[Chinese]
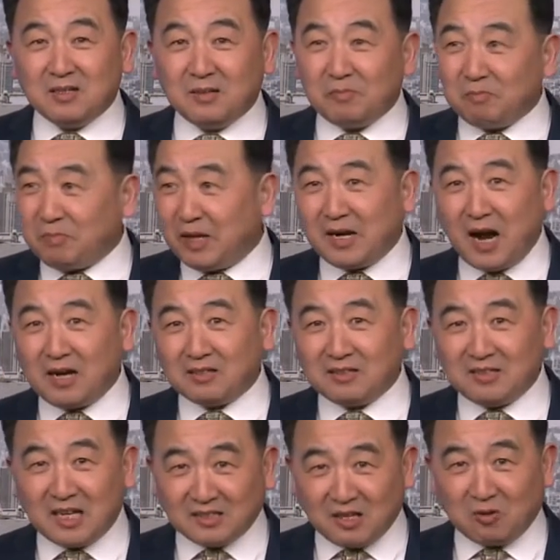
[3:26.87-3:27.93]
别嚷，你
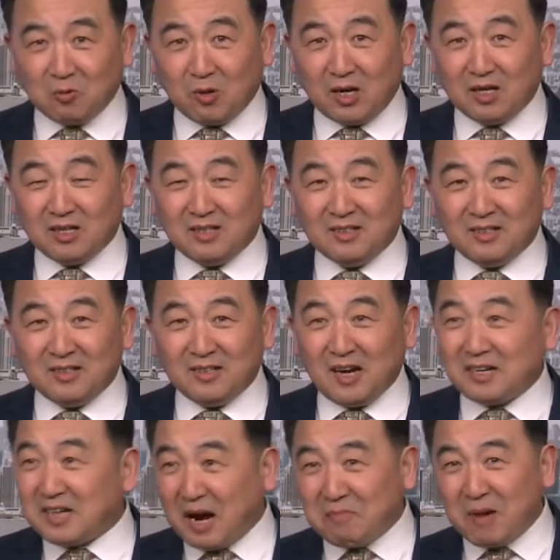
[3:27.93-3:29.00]
再等会儿。”啊，
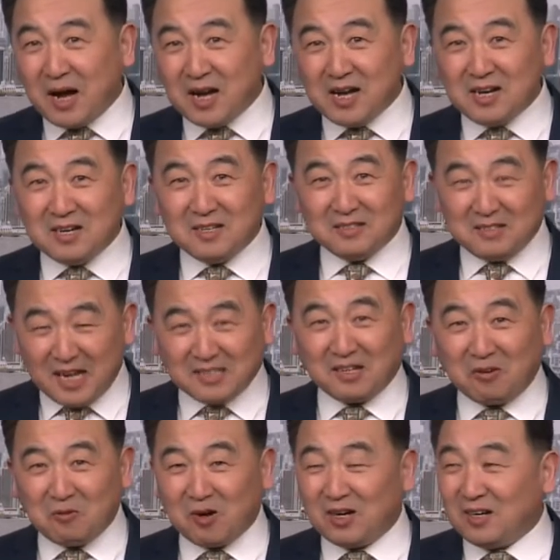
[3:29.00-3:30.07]
嚷吗？你再
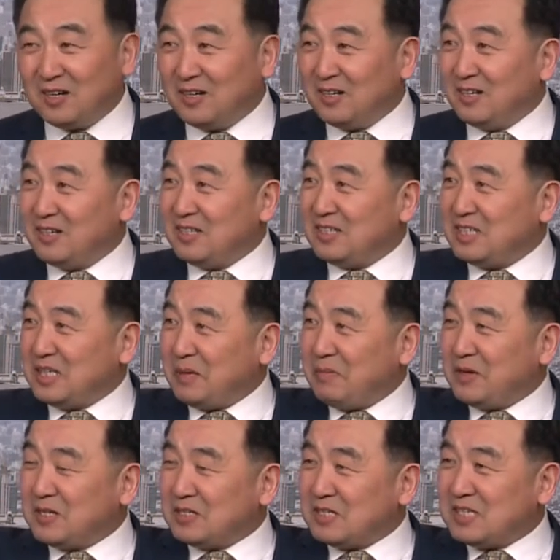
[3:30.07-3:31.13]
等会儿。习近
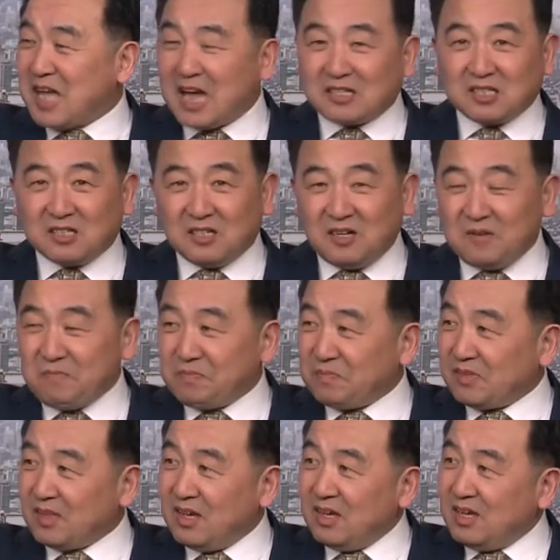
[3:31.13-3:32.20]
平下车，
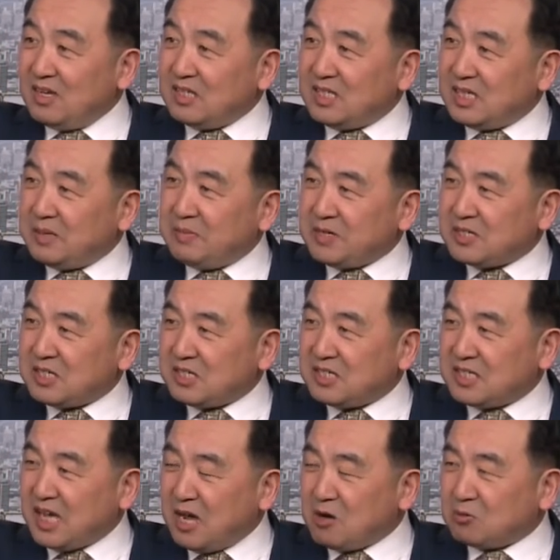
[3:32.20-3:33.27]
习近平是
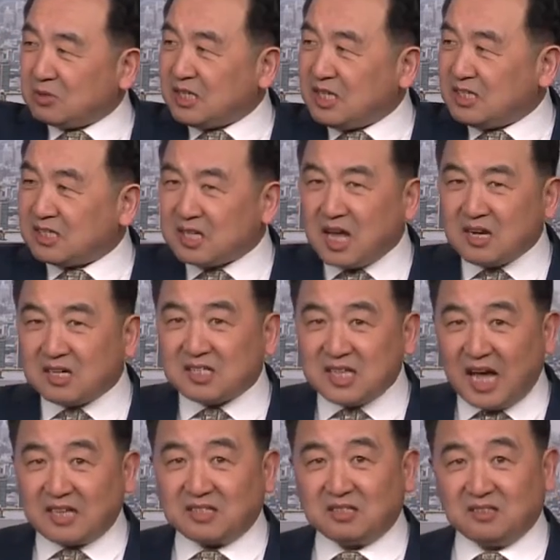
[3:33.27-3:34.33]
前后第三个
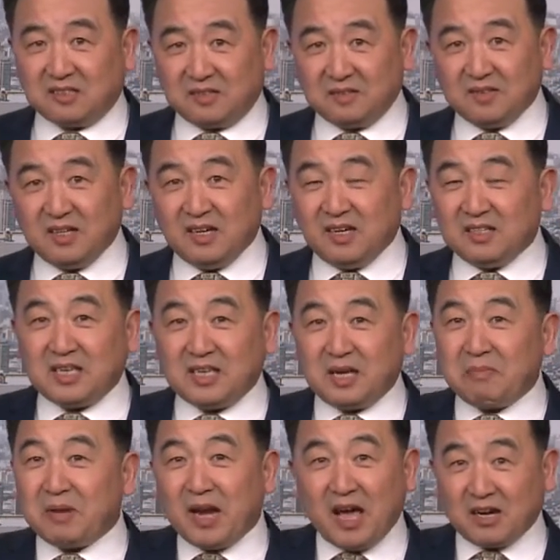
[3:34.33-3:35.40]
下车的，前
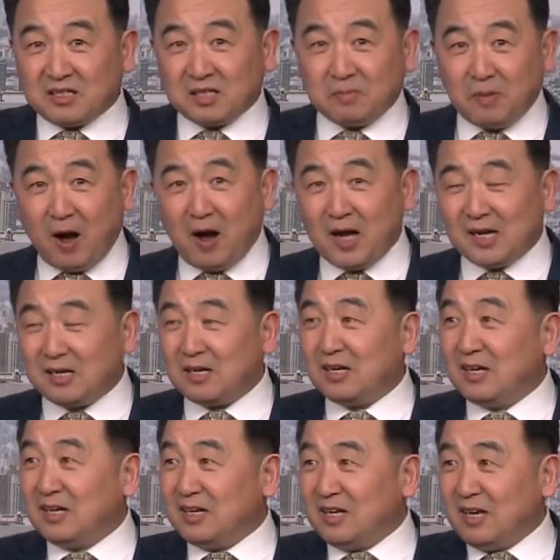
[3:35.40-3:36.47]
面两个是保安了。
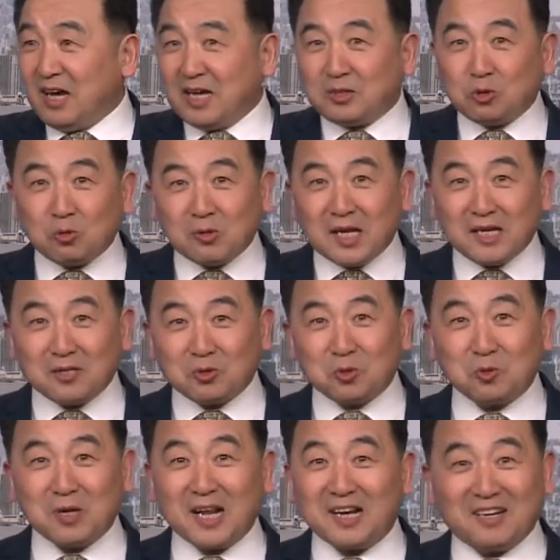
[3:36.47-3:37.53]
哎，出来了，出来了！